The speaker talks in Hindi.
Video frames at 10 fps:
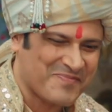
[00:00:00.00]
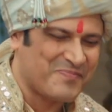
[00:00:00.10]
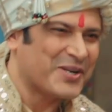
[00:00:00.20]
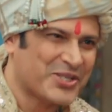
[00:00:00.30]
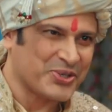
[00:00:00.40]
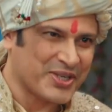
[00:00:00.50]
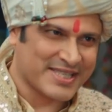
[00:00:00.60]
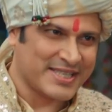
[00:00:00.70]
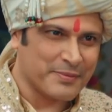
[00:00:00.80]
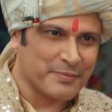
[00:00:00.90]
बच्चों के
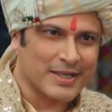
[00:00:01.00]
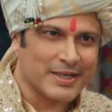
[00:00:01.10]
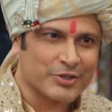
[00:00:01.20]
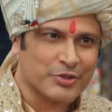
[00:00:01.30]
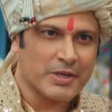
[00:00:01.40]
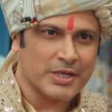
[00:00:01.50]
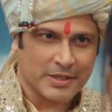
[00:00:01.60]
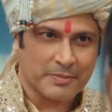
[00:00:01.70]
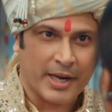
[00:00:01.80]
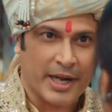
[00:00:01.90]
साथ मिलकर तुम मेरे
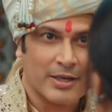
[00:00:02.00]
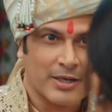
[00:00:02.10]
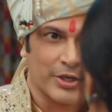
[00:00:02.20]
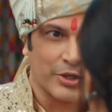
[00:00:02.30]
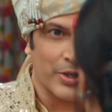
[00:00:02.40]
साथ प्रैंक कर रही हो